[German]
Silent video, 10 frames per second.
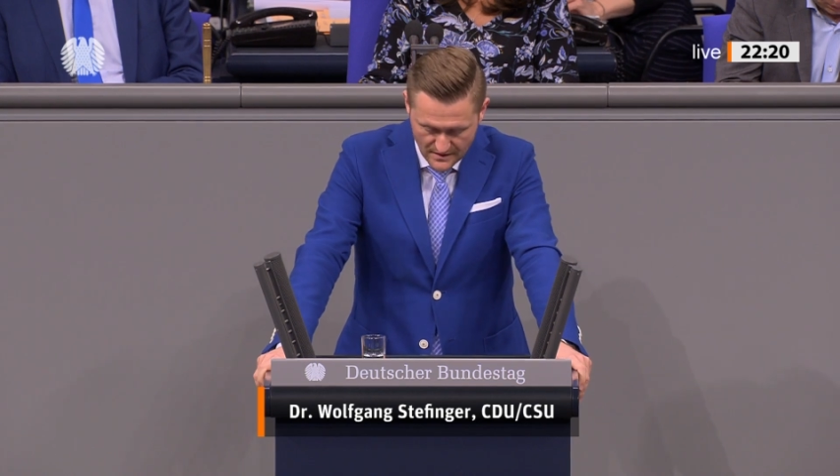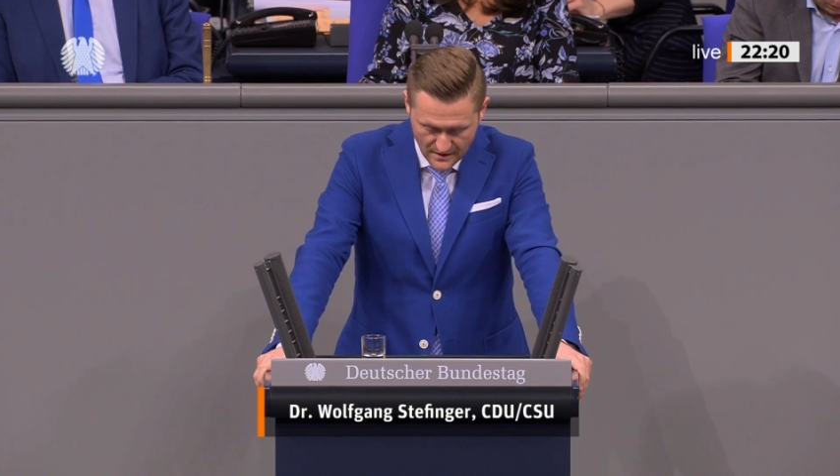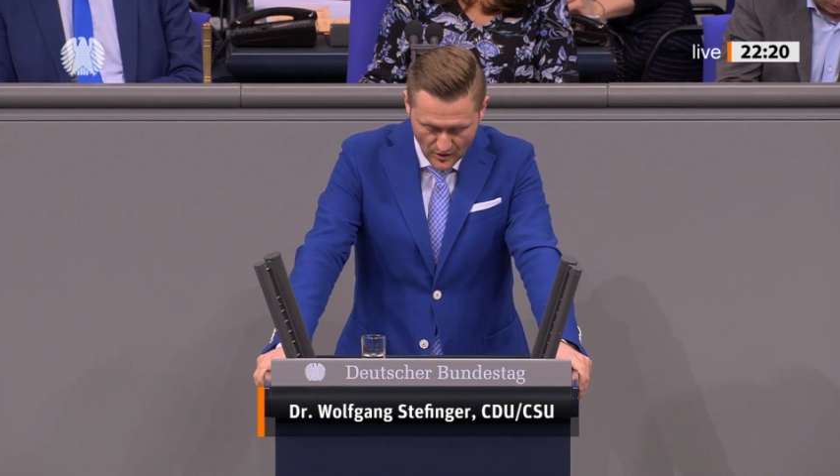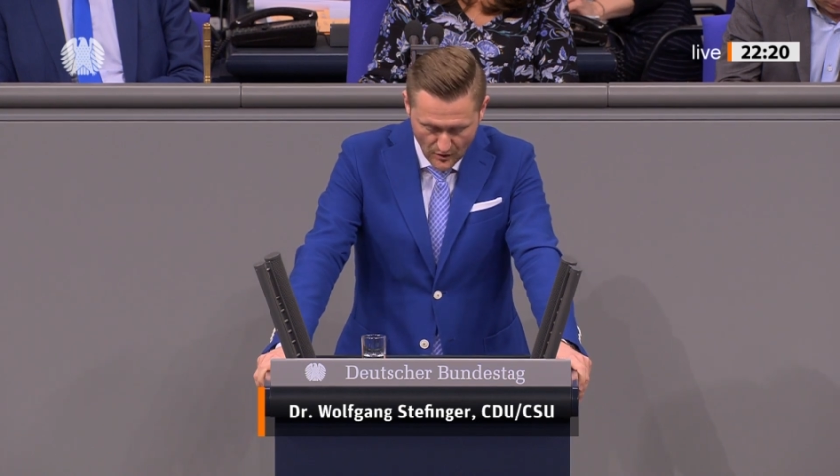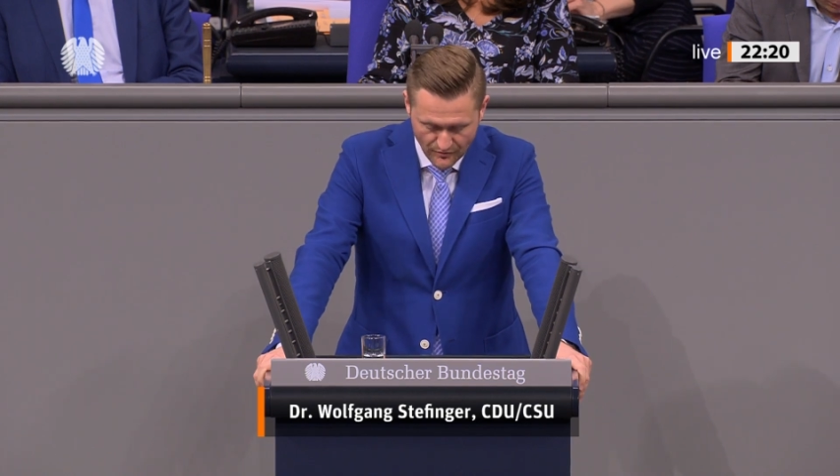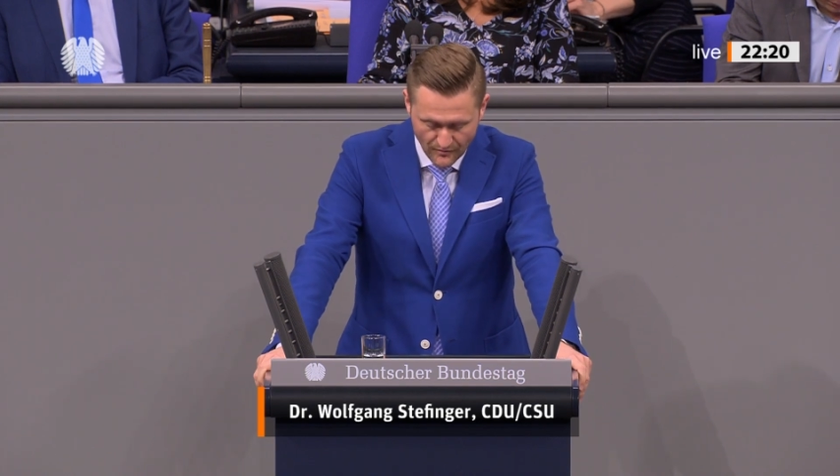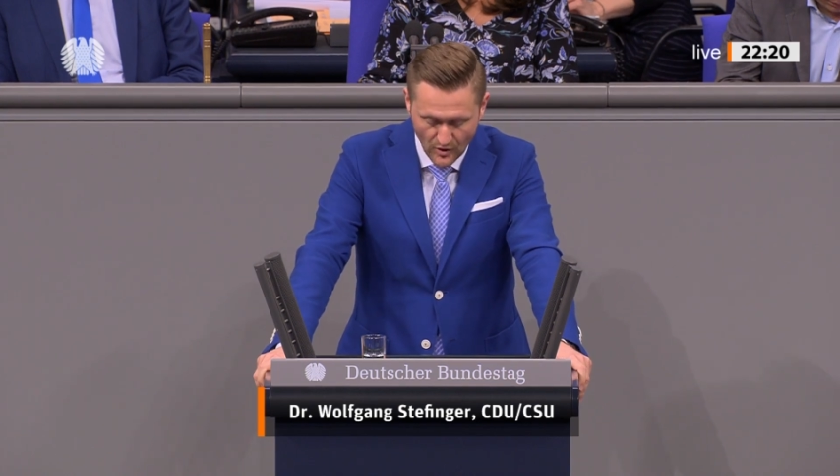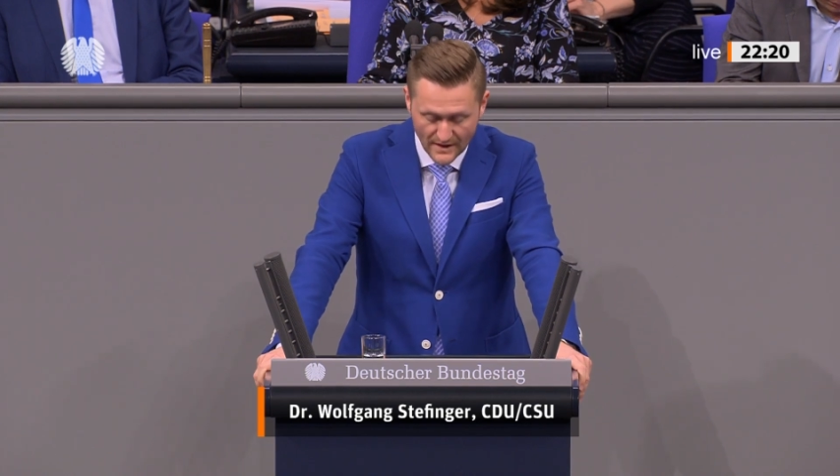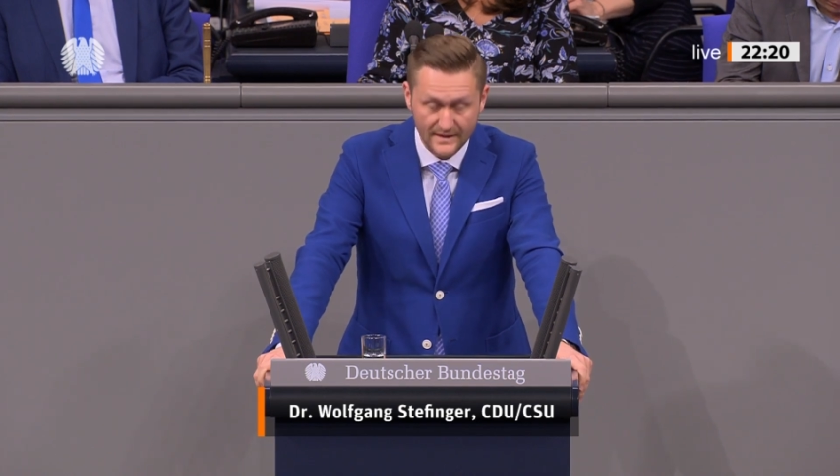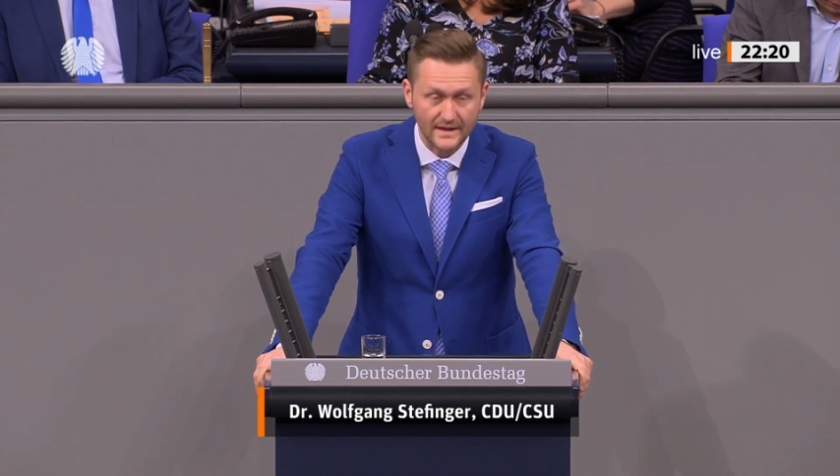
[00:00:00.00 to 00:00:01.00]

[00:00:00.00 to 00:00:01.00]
getroffen worden.